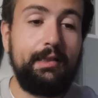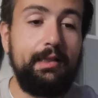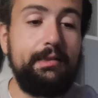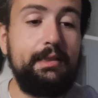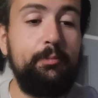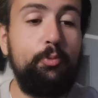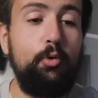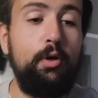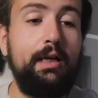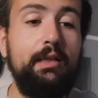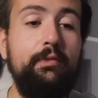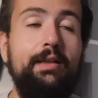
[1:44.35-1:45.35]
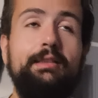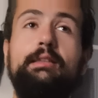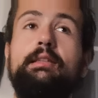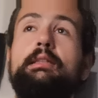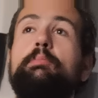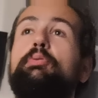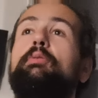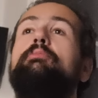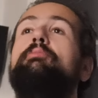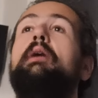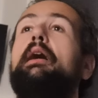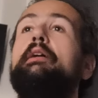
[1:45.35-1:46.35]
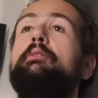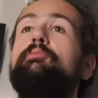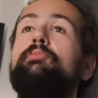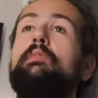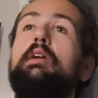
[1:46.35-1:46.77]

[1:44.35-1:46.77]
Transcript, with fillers: qu'est-ce qui peut arriver à cette équipe Bah rien.